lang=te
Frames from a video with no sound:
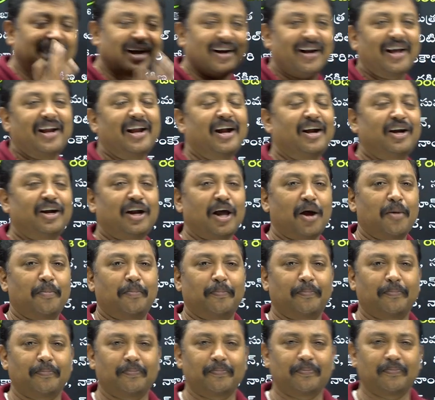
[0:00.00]
ఛానల్ అంటాం
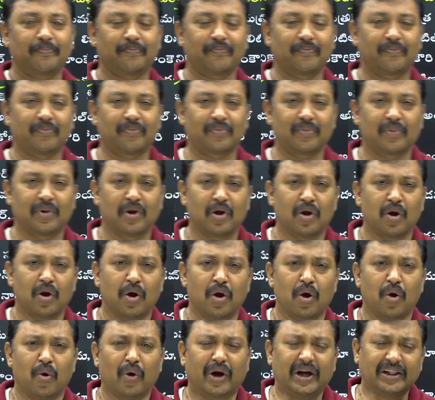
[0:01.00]

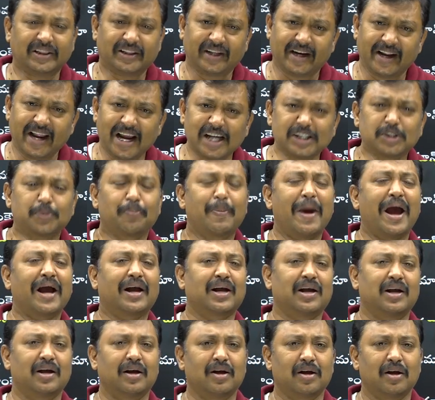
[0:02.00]
ఒక త్రీ ఇయర్స్
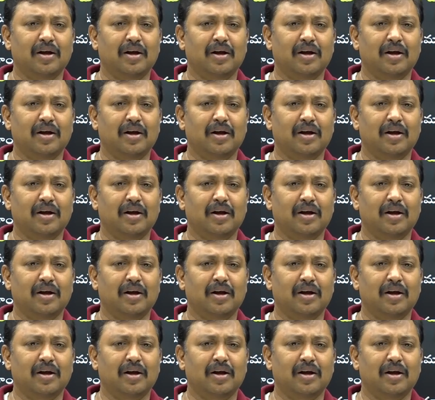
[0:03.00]
బ్యాక్